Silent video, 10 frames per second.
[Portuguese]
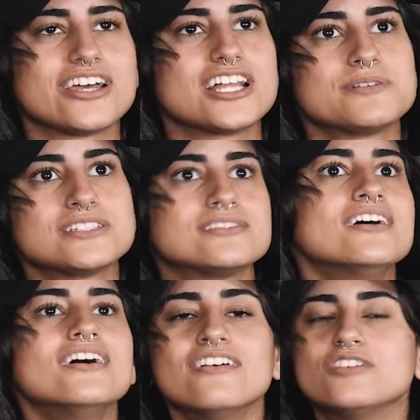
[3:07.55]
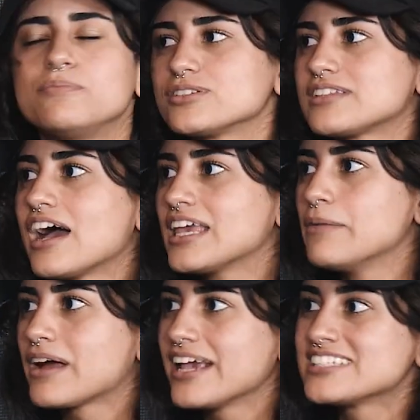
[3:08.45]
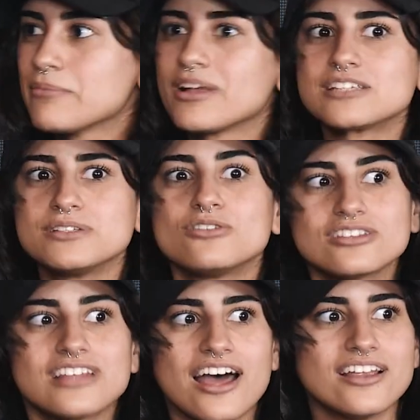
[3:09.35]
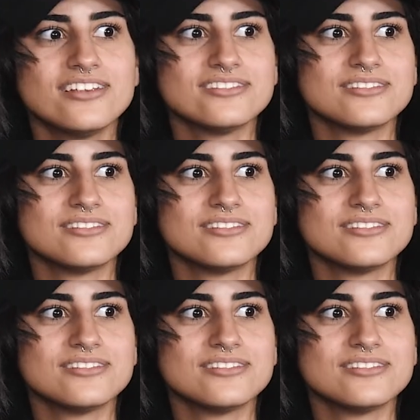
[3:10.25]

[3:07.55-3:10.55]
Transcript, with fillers: Era tipo assim, vou postar aqui para quem sabe elas me notarem.